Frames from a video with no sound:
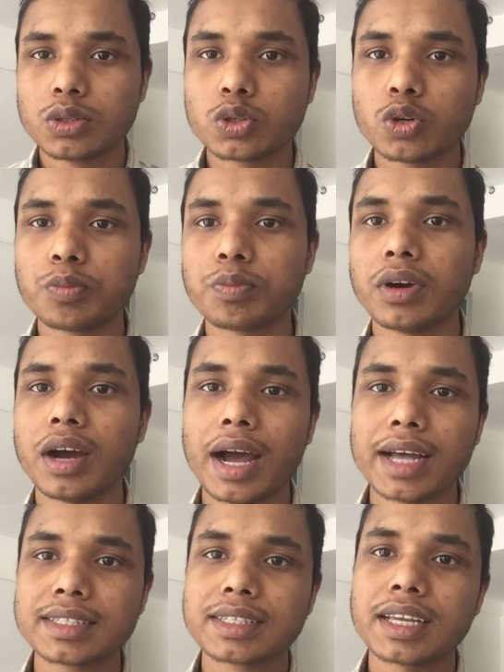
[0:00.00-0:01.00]
সো
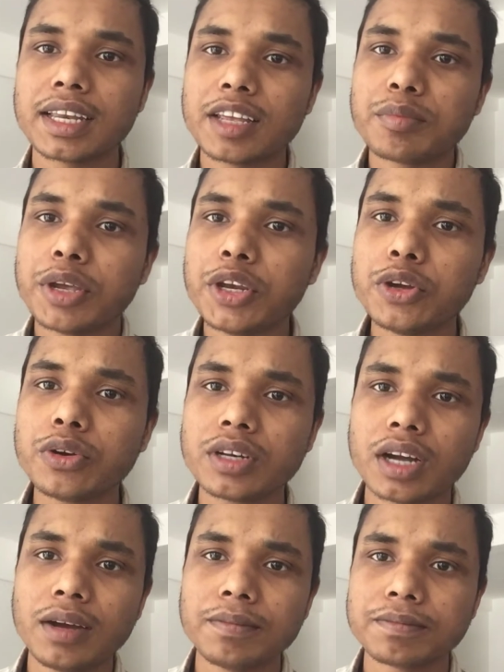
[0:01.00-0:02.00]
আজকের এই ভিডিওটা